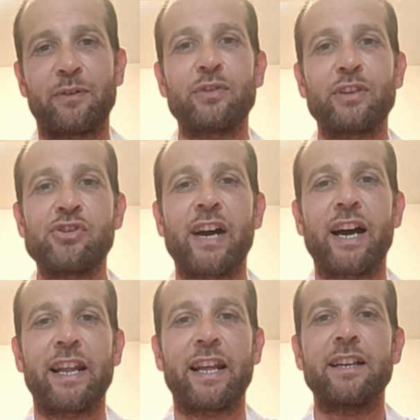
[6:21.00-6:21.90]

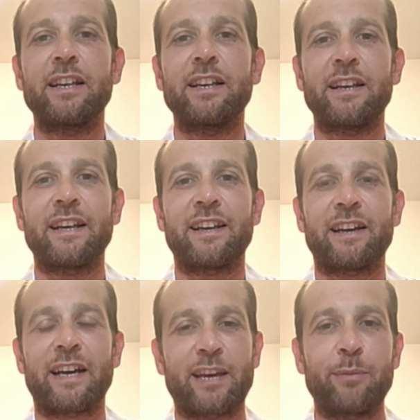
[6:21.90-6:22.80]
fronteggiare eh,
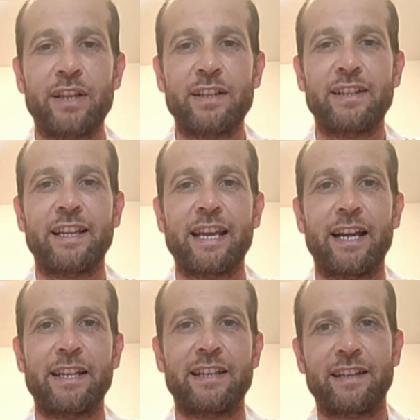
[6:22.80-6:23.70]
ai campionati
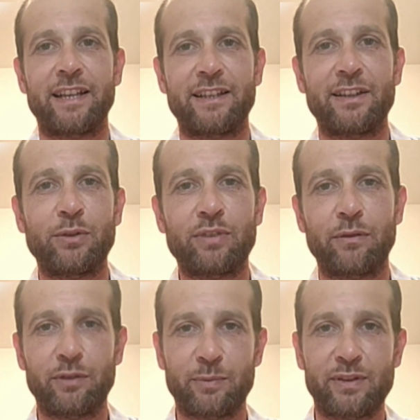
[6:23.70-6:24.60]
italiani atleti di
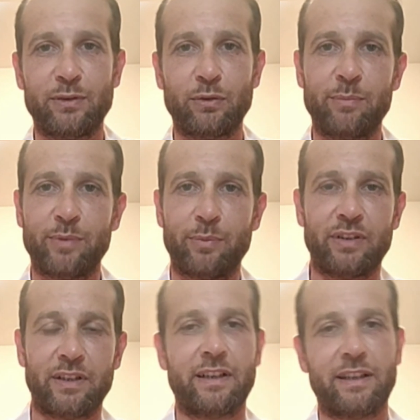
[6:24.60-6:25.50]
notevole spessore per
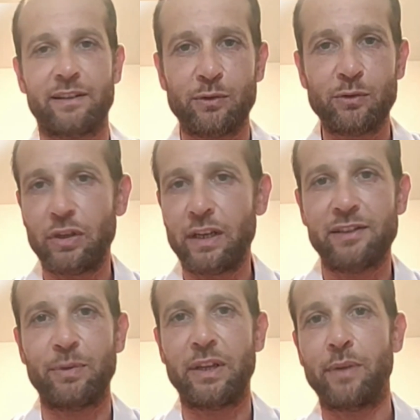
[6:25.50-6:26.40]
poter riuscire a
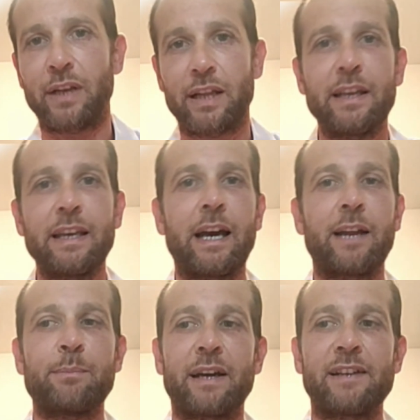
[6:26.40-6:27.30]
esprimere
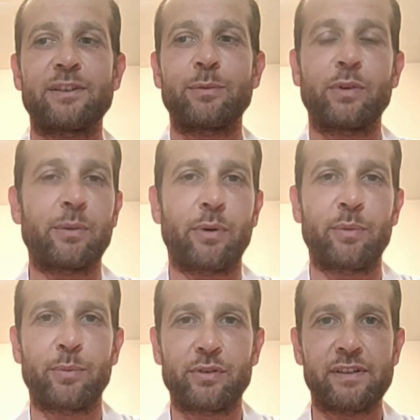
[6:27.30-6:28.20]
al massimo le
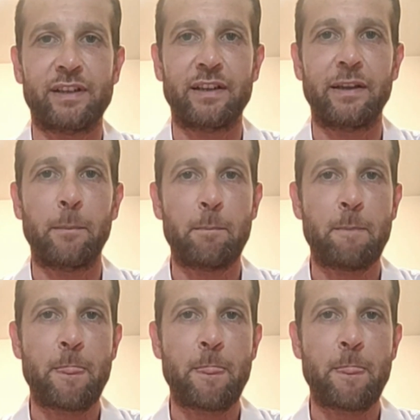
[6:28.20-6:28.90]
proprie potenzialità.